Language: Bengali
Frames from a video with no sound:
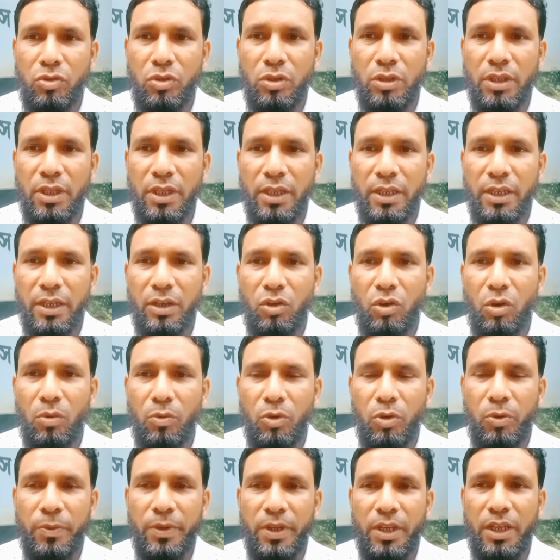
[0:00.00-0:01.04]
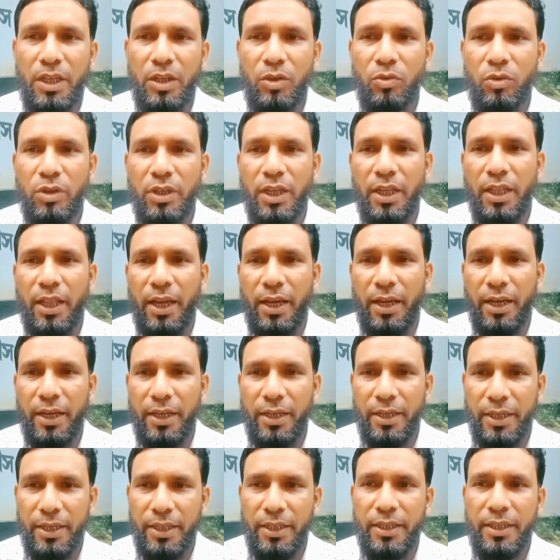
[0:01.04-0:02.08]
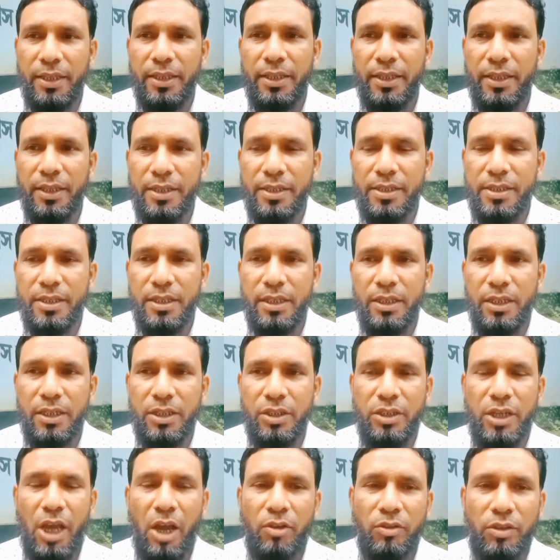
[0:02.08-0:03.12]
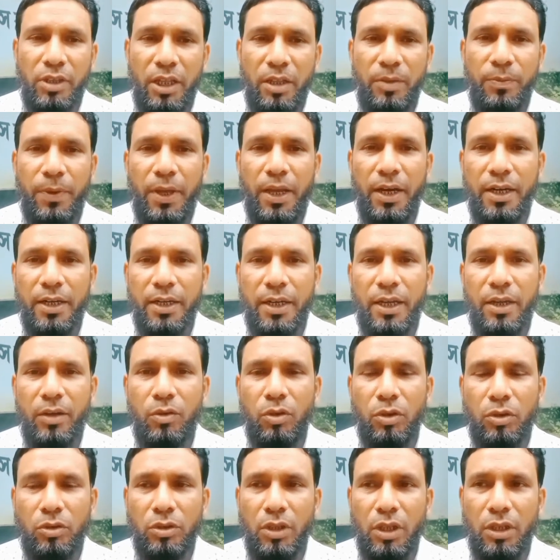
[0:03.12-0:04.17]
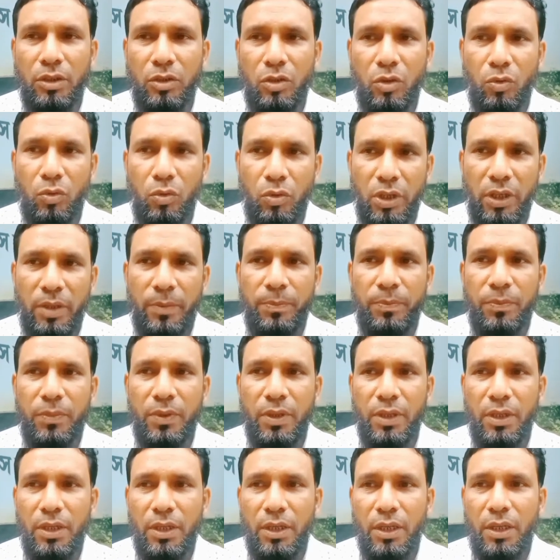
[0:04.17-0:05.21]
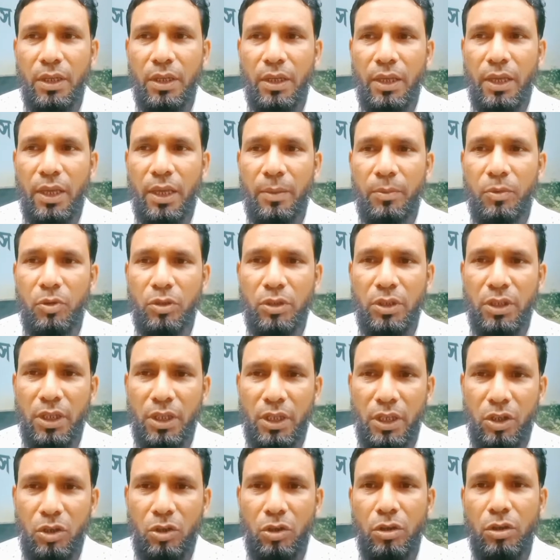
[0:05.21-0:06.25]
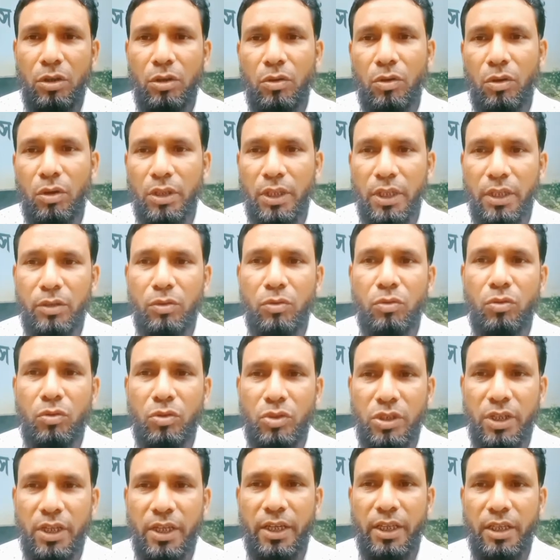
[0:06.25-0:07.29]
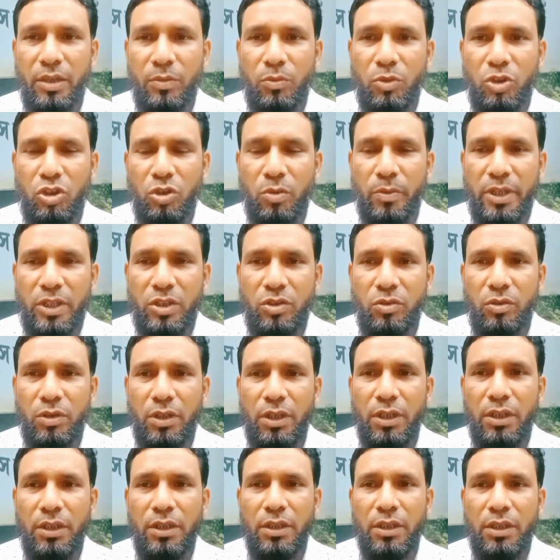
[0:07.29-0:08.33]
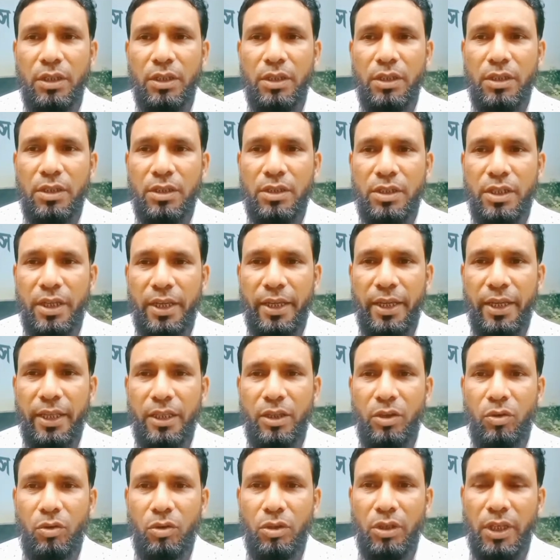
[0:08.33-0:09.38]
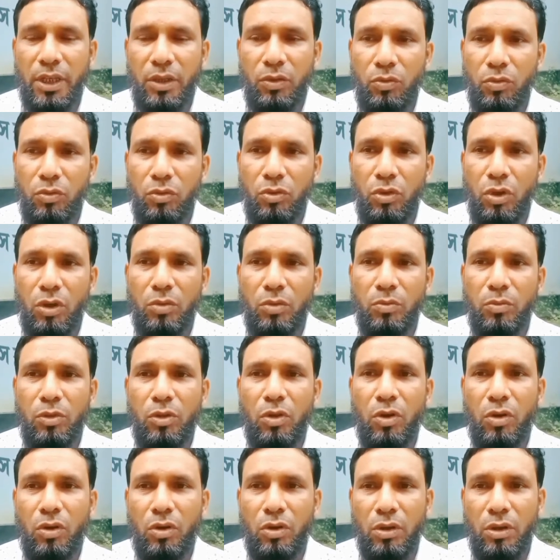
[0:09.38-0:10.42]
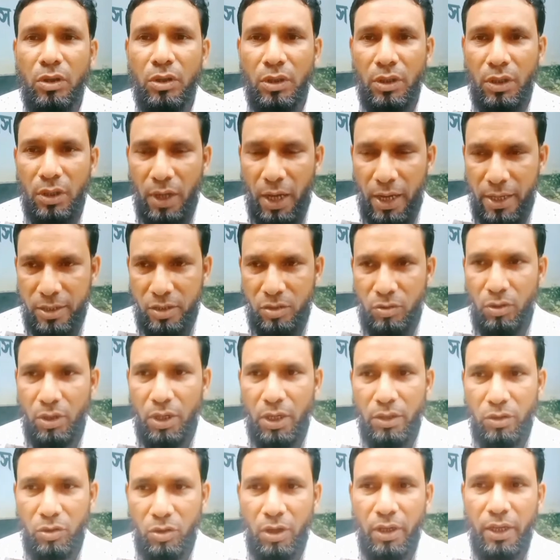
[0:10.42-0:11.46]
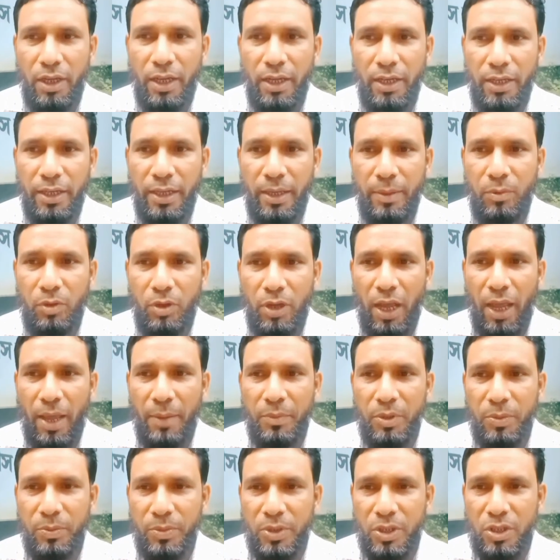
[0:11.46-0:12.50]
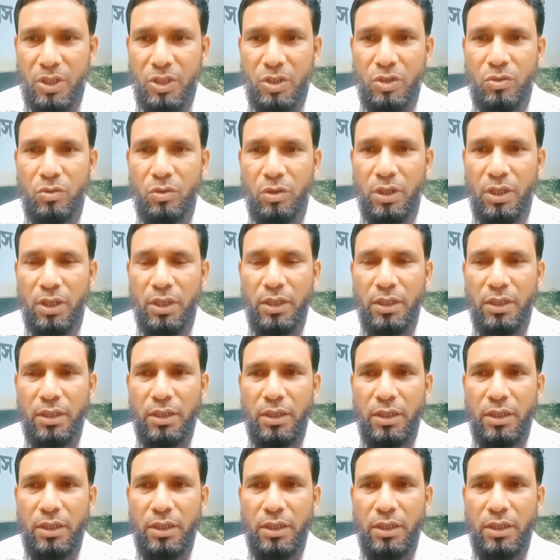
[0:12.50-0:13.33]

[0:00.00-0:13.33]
লোকজন থেকে খবর পেয়ে ওই এলাকায় গেলে দেখি যে এই সাঁওতাল পাড়াটা অত্যন্ত গরিব এবং নিরীহ অনেক লোক সেখানে বসবাস করে সেখানে অনেক উন্নয়নমূলক কাজ করার দরকার এবং আমি বিশেষ করে